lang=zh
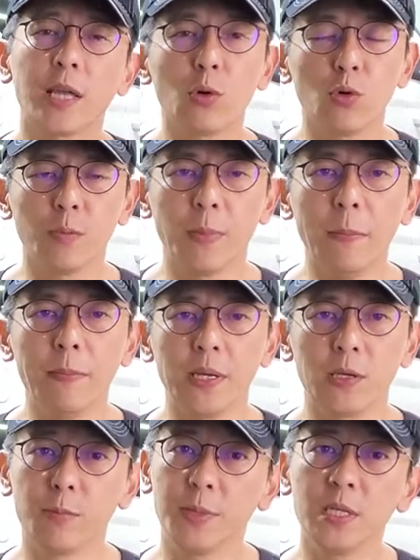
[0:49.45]
道路版本，
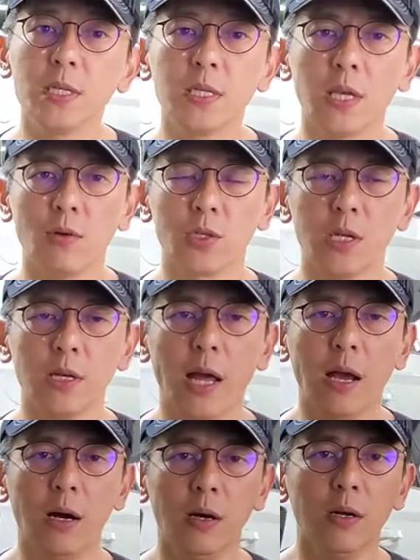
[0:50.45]
因为毕竟是小车
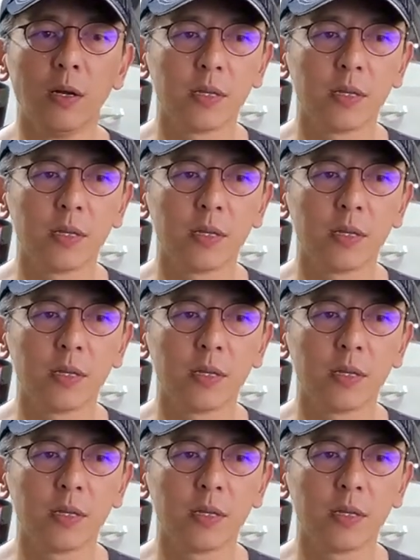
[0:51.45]
了哈。